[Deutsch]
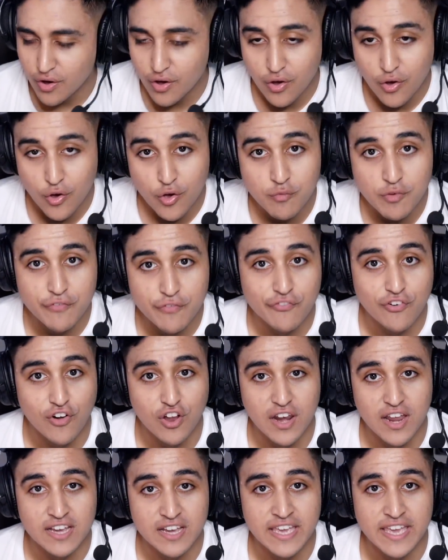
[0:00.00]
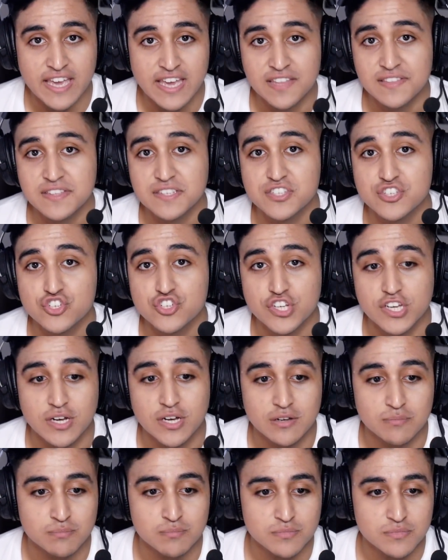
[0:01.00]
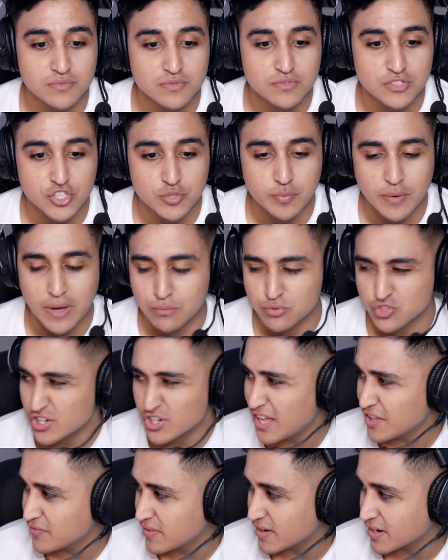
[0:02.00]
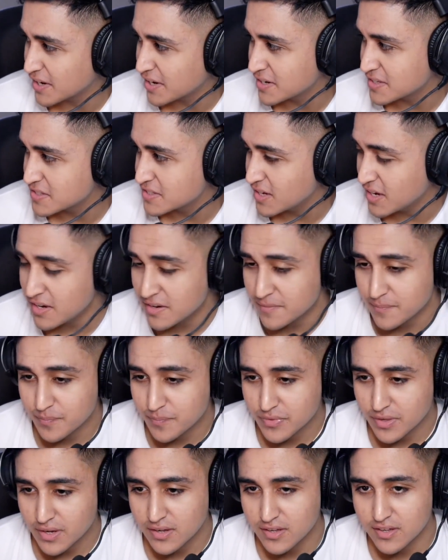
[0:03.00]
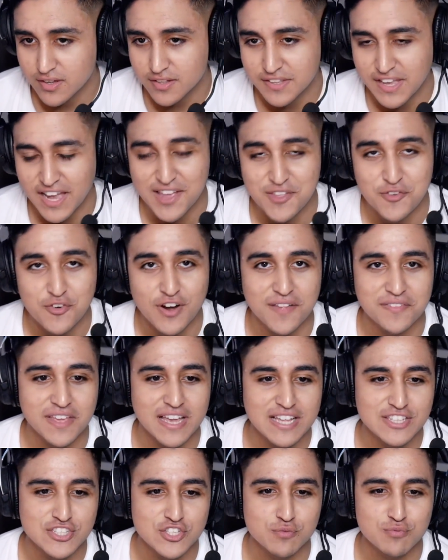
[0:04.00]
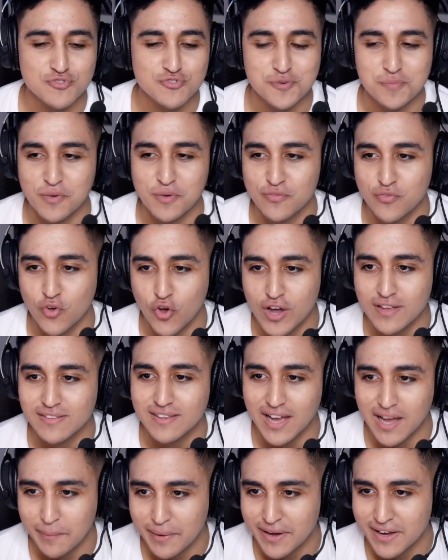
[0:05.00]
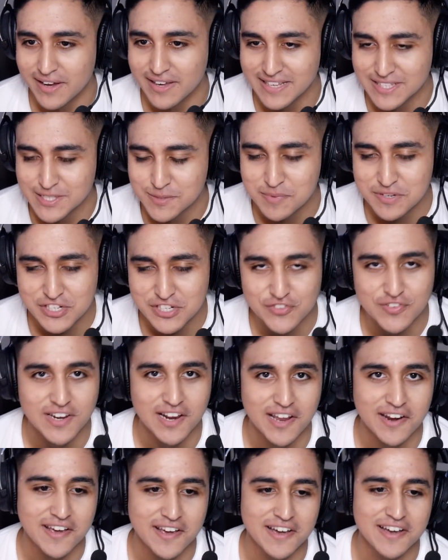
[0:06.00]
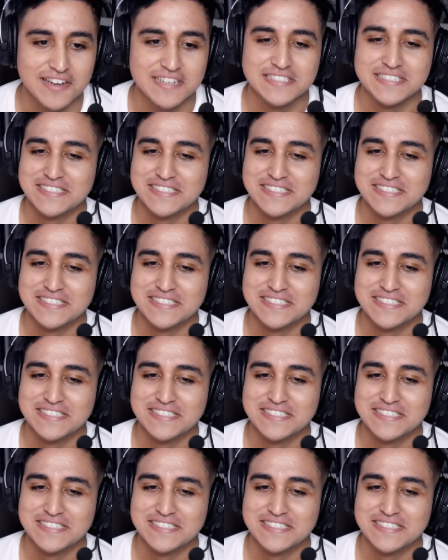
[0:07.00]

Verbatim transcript: Irgendwie voll lange her, dass ich hier nicht mehr am Start war, kann das sein? Äh, der eine oder andere hat sich bestimmt gefreut, aber jetzt bin ich wieder da.